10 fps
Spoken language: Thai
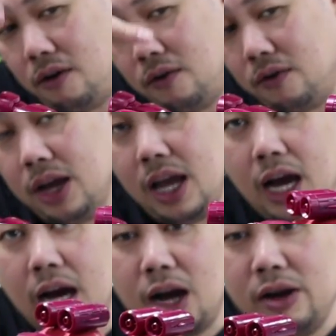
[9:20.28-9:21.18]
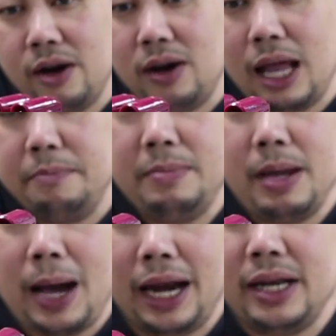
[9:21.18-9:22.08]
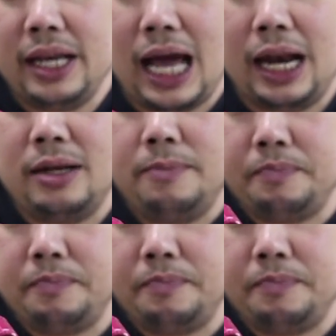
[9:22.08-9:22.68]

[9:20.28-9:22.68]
ลเขาเรียกว่าอะไรมีใบพัดในการ